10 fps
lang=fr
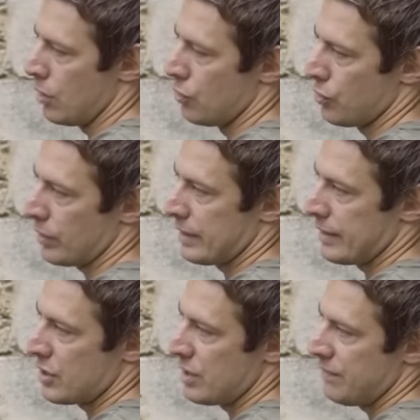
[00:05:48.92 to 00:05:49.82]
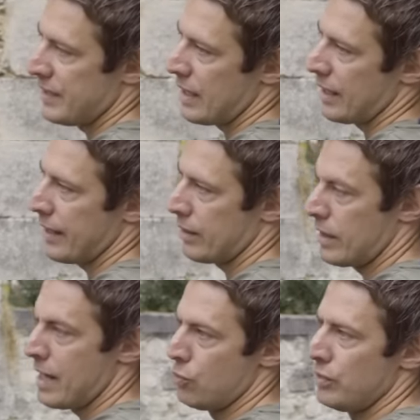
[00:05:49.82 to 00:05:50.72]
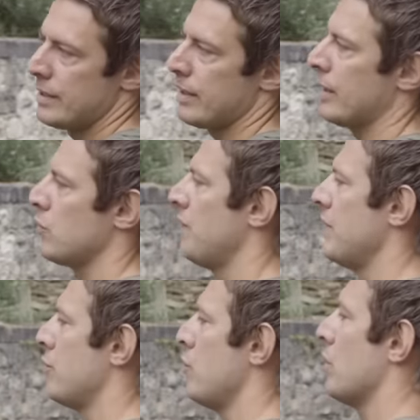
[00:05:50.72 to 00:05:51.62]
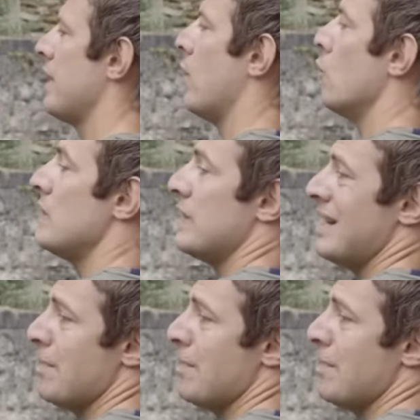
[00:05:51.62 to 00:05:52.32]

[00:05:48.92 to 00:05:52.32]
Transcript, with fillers: le surteintage des vitres arrière et de la lunette arrière du véhicule. On a aussi